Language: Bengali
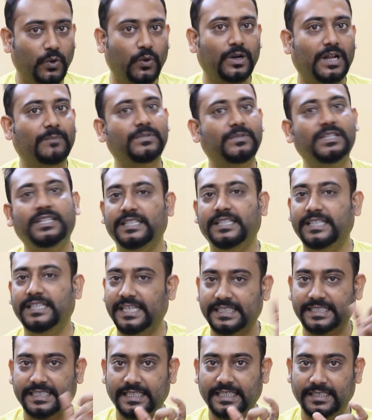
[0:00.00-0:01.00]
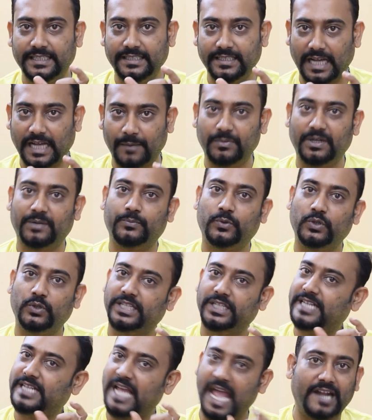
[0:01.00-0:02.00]
অফ কোড আপনি নিয়ে এসে আপনার
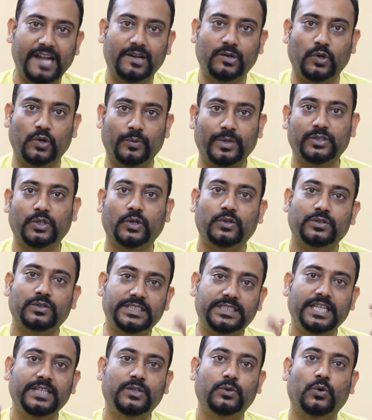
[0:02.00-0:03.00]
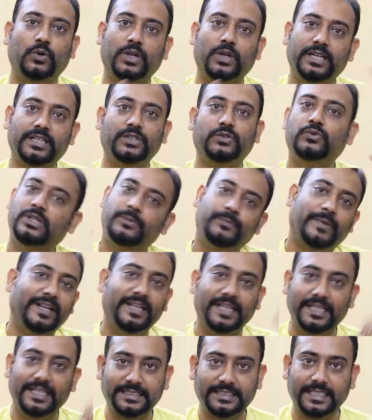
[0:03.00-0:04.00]
প্রজেক্টে অ্যাড করবেন তখন সেই কোডের কিছু
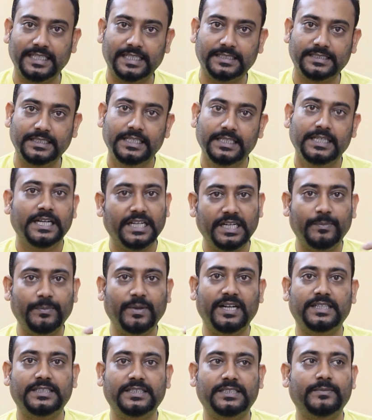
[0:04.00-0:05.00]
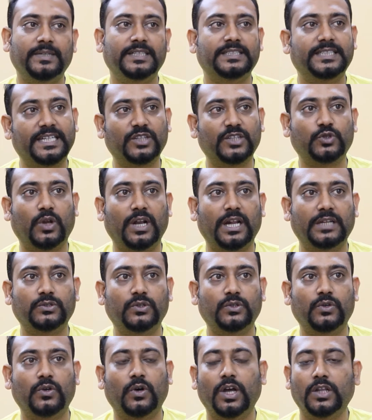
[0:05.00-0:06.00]
ডিপেন্ডেন্সি আছে ডিপেন্ডেন্সি মানে সেটা চলার
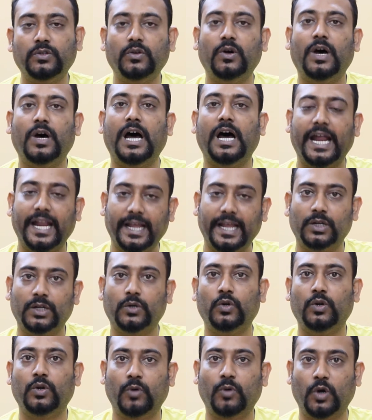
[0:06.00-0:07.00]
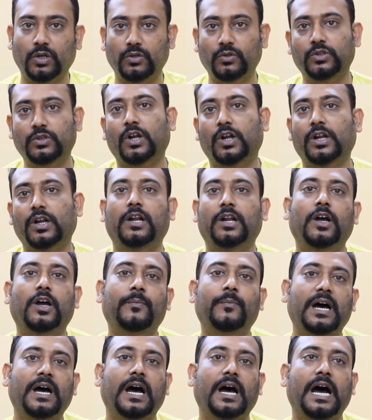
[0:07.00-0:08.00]
জন্য হয়তো আরেকটা কোনো মডিউল দরকার
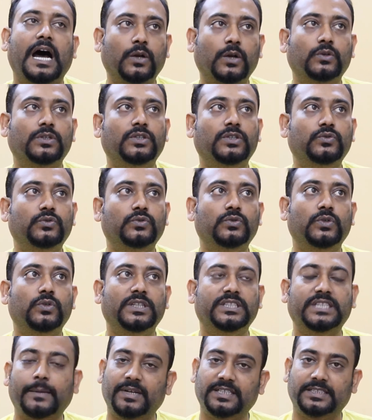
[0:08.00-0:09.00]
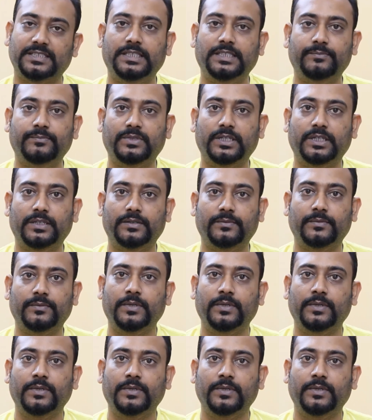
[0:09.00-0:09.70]
হয় বা আরও কিছু জাভাস্ক্রিপ্ট